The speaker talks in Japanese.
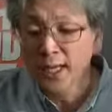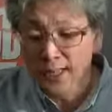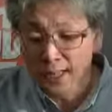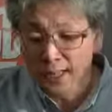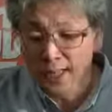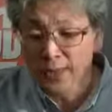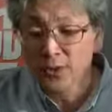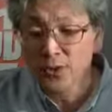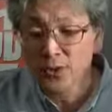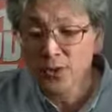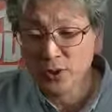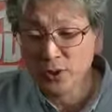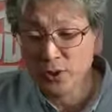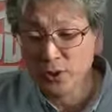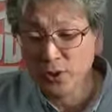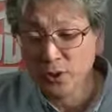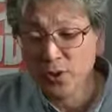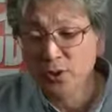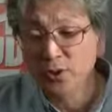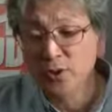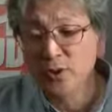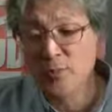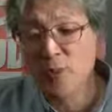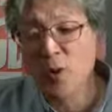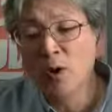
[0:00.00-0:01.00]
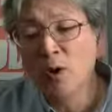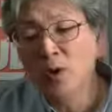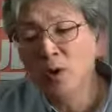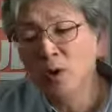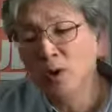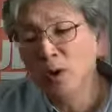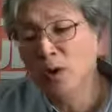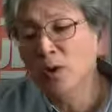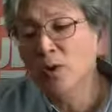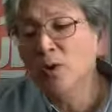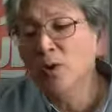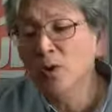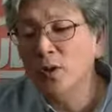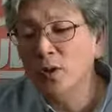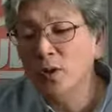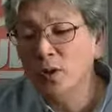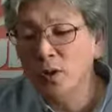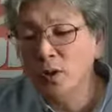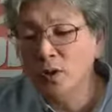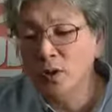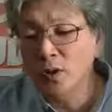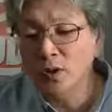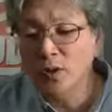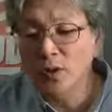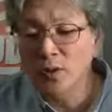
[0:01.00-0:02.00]
つも
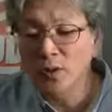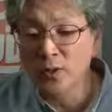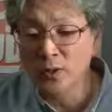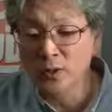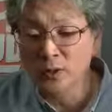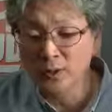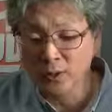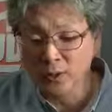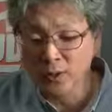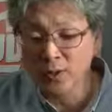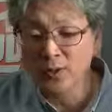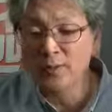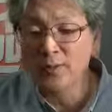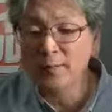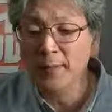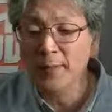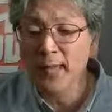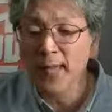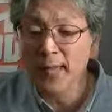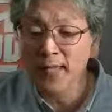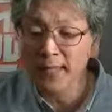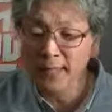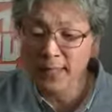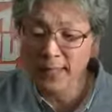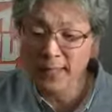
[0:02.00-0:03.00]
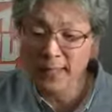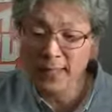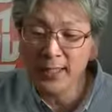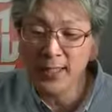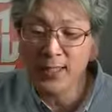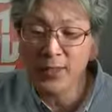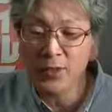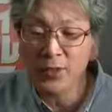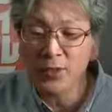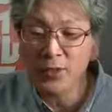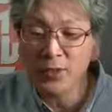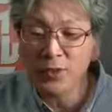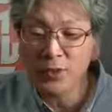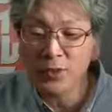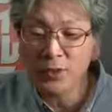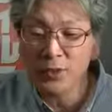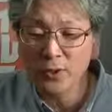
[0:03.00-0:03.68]
心のそばにいる